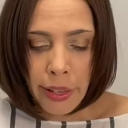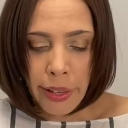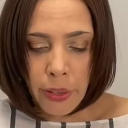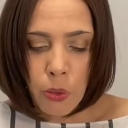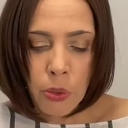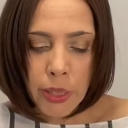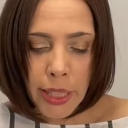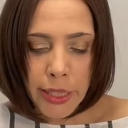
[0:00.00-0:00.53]

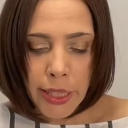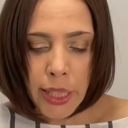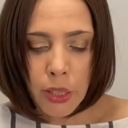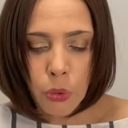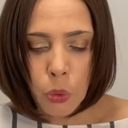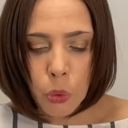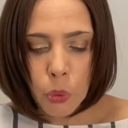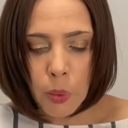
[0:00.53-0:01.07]
本来
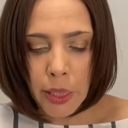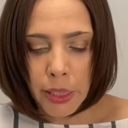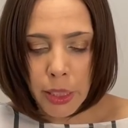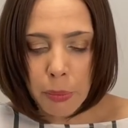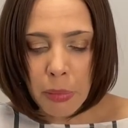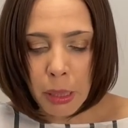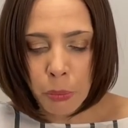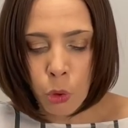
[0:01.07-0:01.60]
韓国は
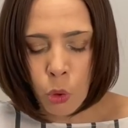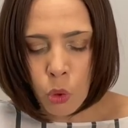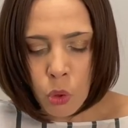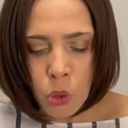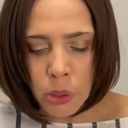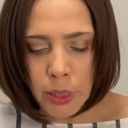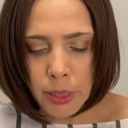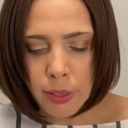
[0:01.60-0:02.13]
今も
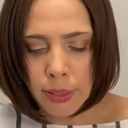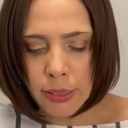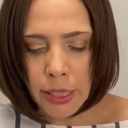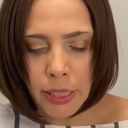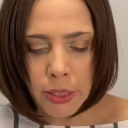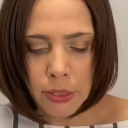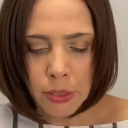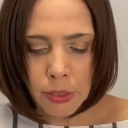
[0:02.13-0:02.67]
大きく
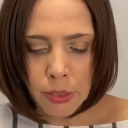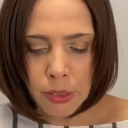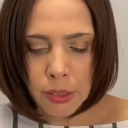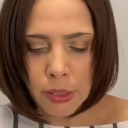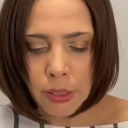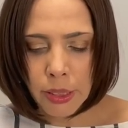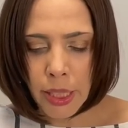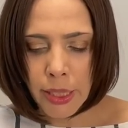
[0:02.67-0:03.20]
成長を
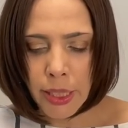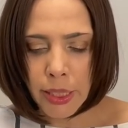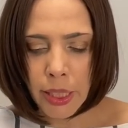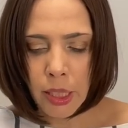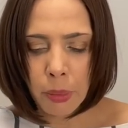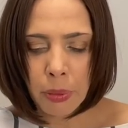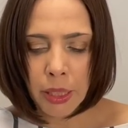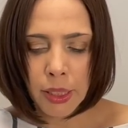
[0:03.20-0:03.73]
続けなけ
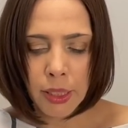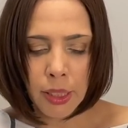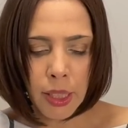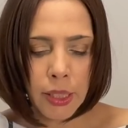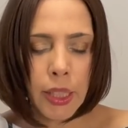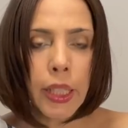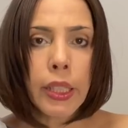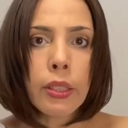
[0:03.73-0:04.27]
ればい
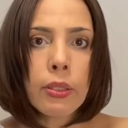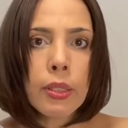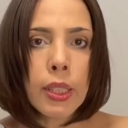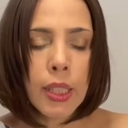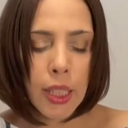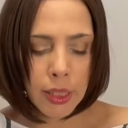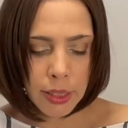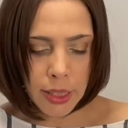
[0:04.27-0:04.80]
けない
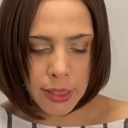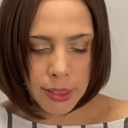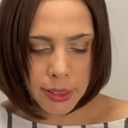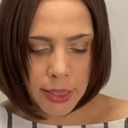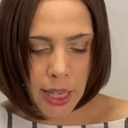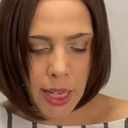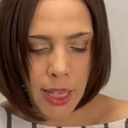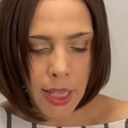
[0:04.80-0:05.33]
国なんです
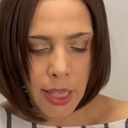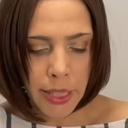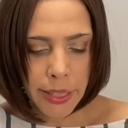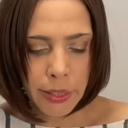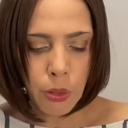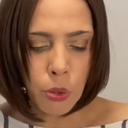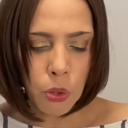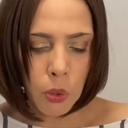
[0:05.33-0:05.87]
が、
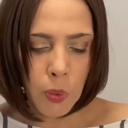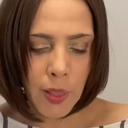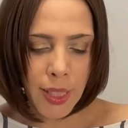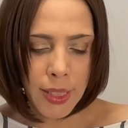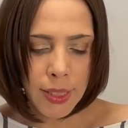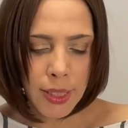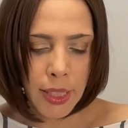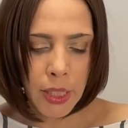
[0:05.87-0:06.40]
今後
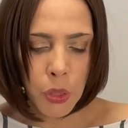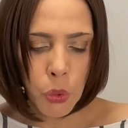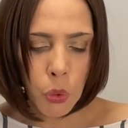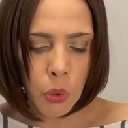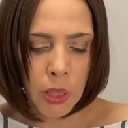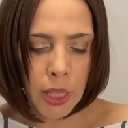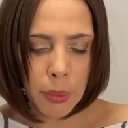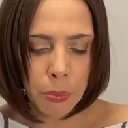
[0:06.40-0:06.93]
は成長が